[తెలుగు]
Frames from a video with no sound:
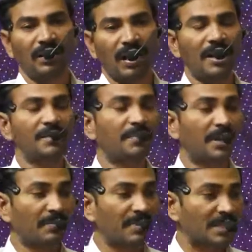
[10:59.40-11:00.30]
ఆయన
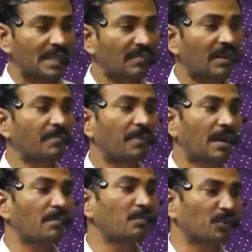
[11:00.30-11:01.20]
ప్రేమించిన వారే
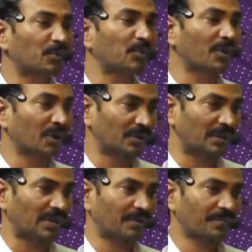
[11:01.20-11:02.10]
ప్రేమను
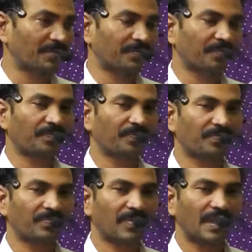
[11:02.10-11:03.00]
పొందుకోగలుగుతారు
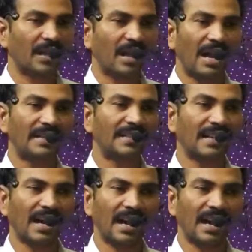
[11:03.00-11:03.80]
ఆయన సరిగా